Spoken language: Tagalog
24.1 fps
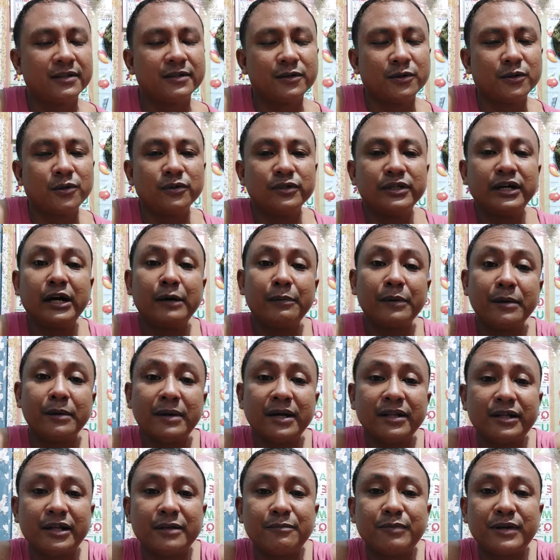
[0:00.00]
Oh, naka
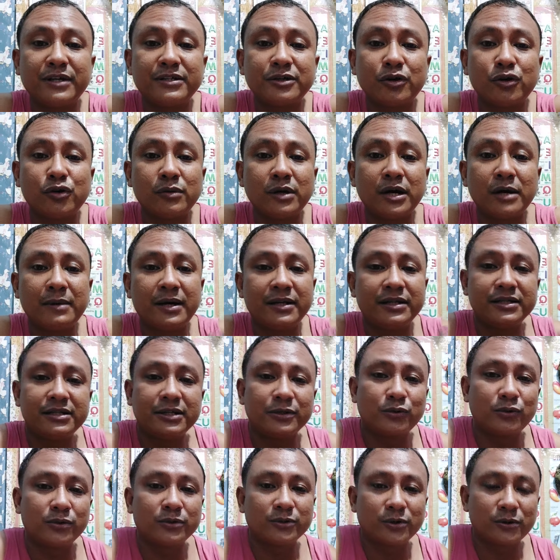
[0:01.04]
500 plus ako mga buddy
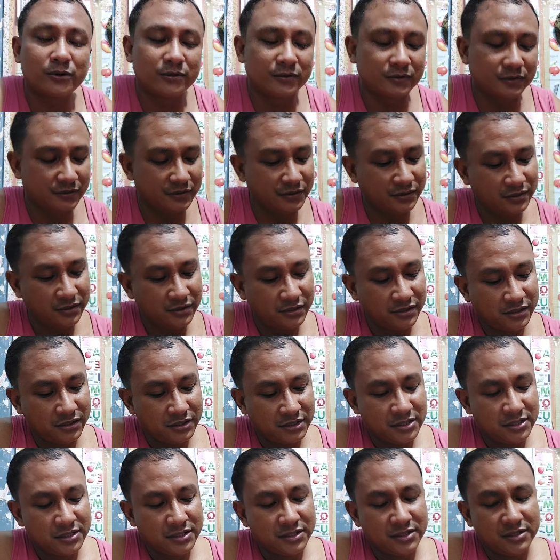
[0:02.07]
sa tuktok.
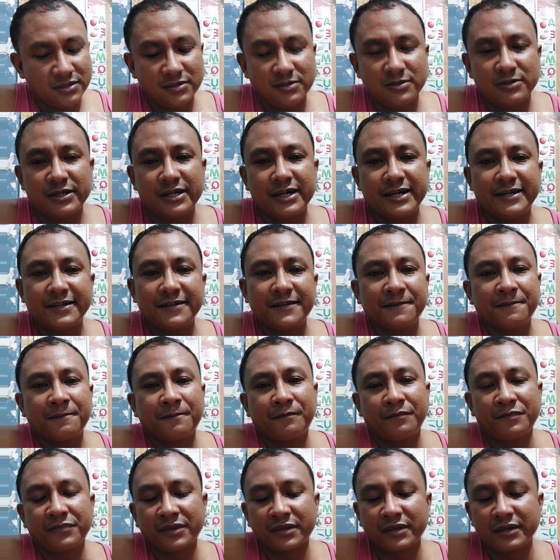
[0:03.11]
Oh, yan.
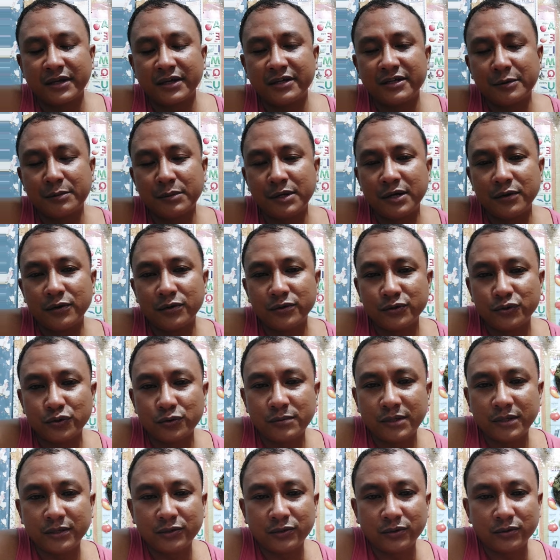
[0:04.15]
E, mga gusto
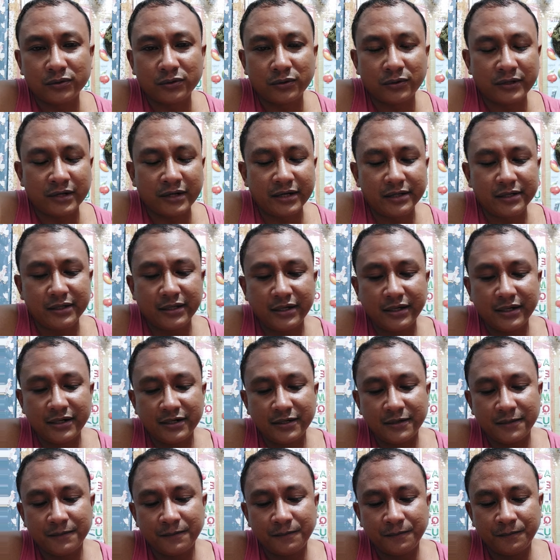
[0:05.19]
mag-tuktok rider,
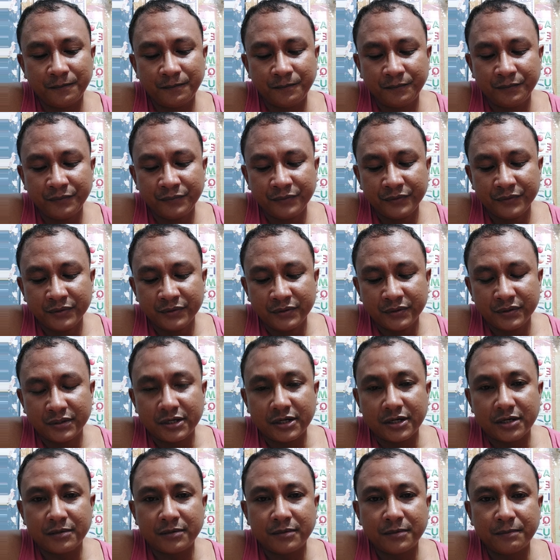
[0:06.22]

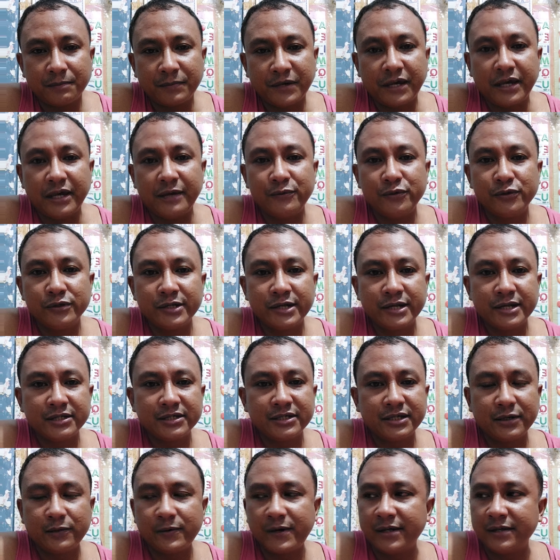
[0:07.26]
ah, PM yun na lang
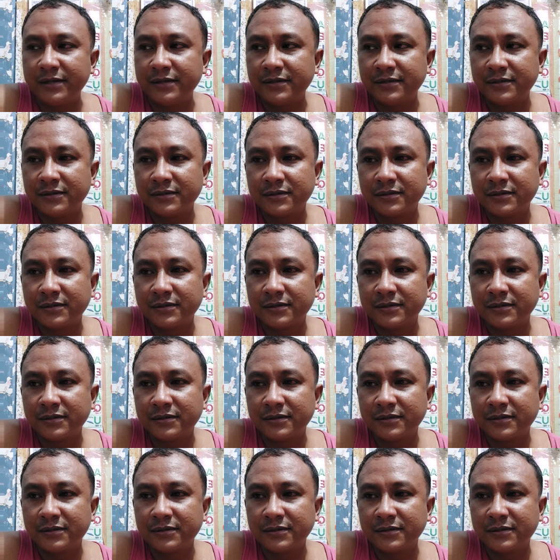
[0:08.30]
si Kwan.